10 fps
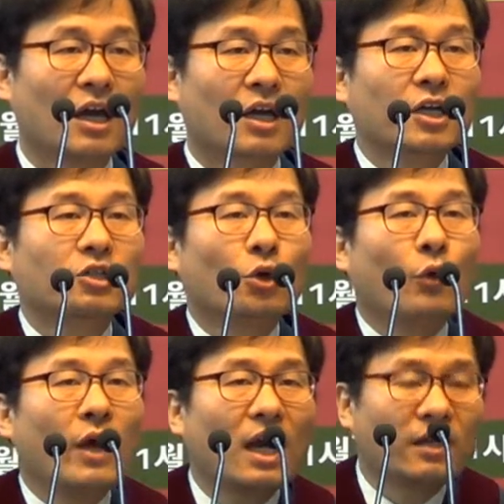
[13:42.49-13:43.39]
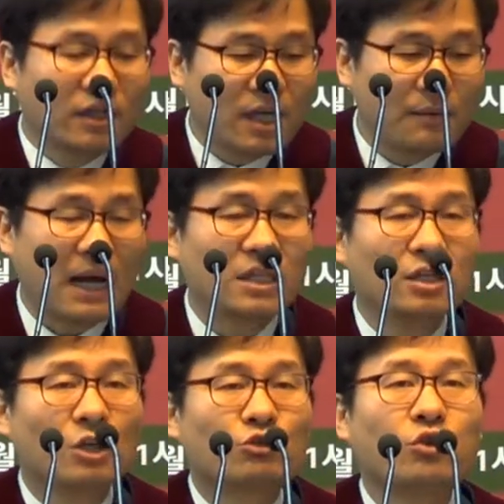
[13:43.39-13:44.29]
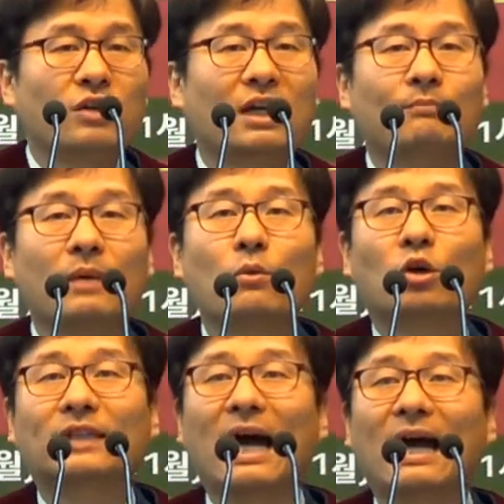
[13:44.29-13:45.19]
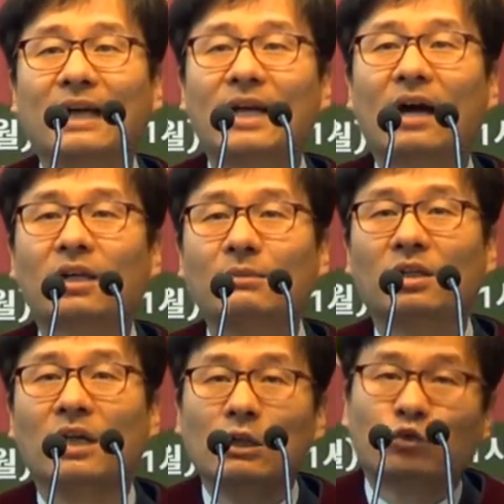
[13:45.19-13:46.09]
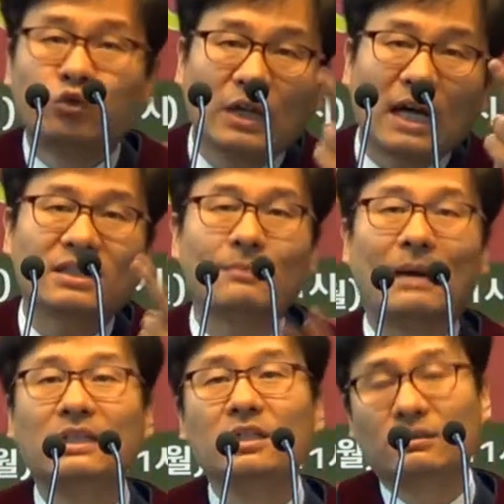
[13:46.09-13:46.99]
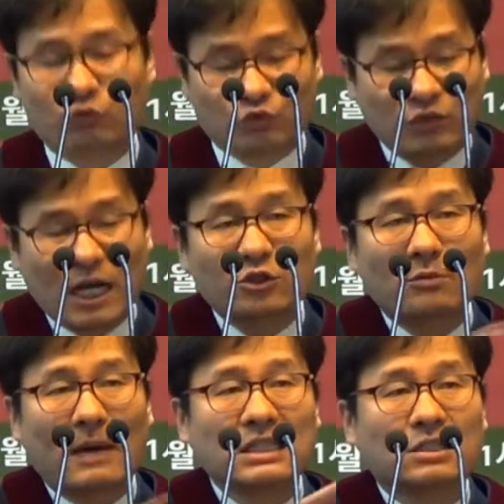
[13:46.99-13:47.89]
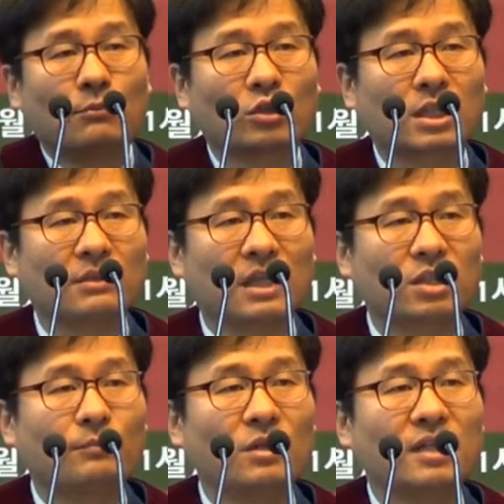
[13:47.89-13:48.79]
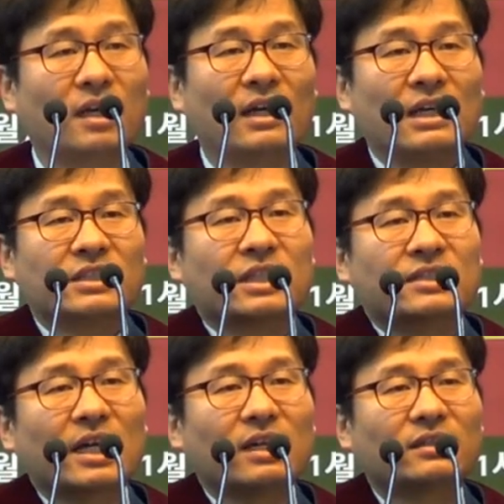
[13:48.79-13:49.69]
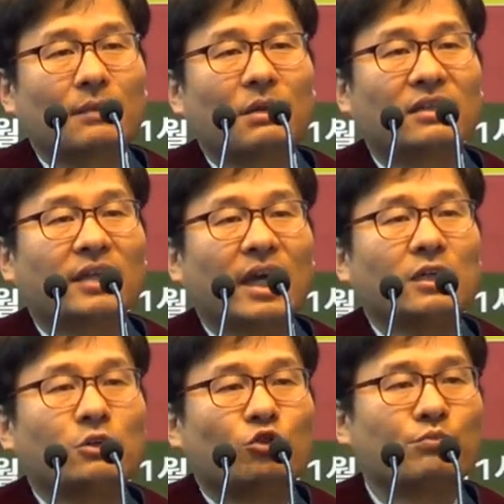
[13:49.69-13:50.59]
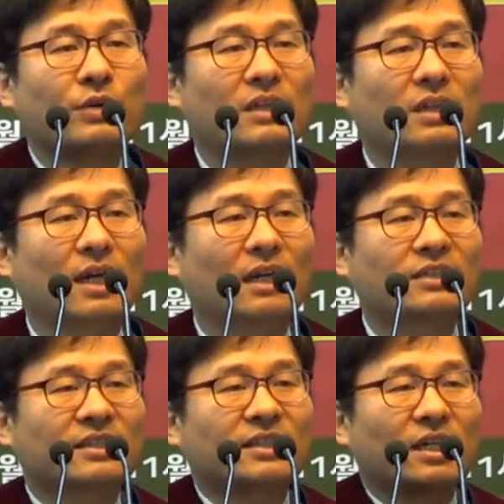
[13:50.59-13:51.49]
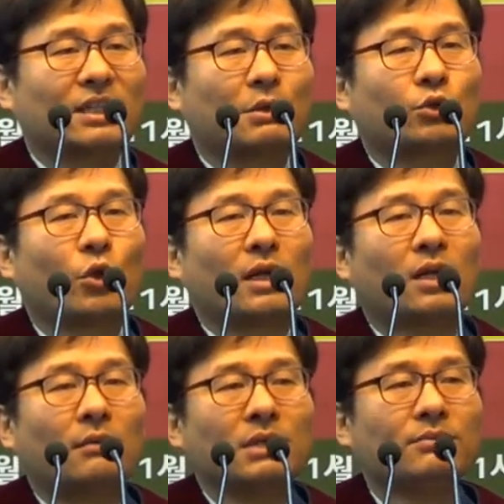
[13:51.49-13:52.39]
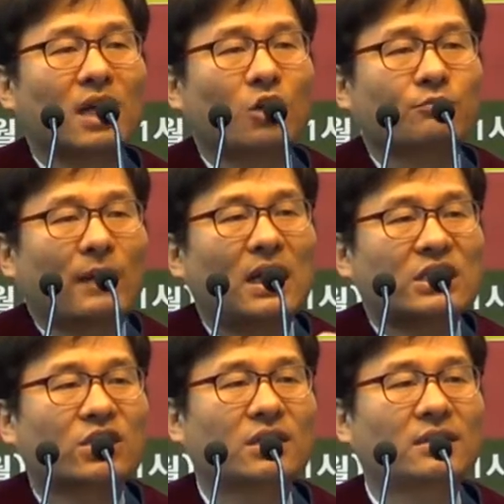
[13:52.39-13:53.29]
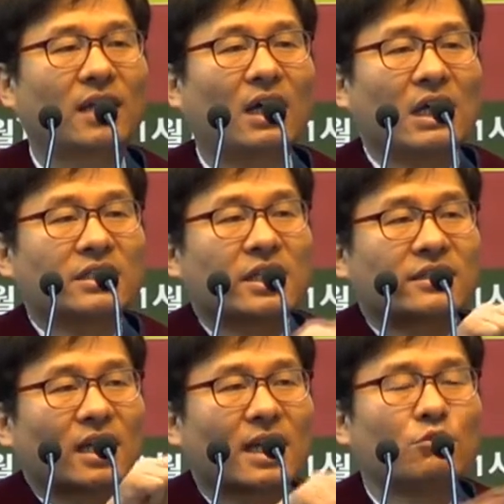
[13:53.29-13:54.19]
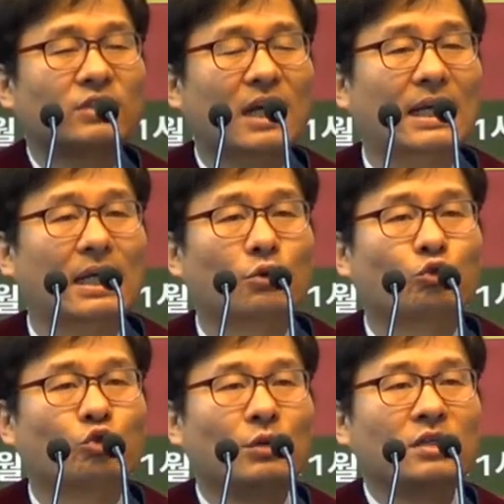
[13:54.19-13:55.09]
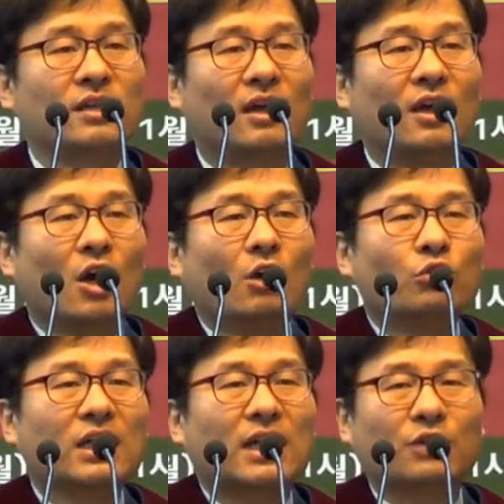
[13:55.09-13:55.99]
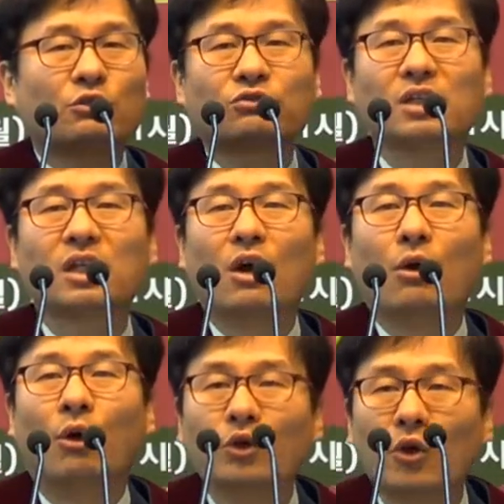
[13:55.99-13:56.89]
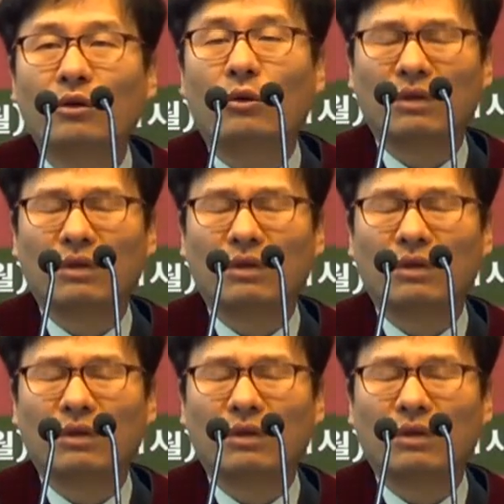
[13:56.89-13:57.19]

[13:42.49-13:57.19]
그래서 왜 그렇게 많이 주일날을 빼먹고 다 가냐? 그러면 두 가지 많이 두 가지로 많이 접목됩니다. 첫 번째, 직장일 때문에 내일을 준비해야 된다. 직장일 때문에 토요일날 너무 힘들어 가지고 빨리 쉬어야 된다. 직장의 문제가 하나 있고 두 번째, 우리 가족들이 오래, 어,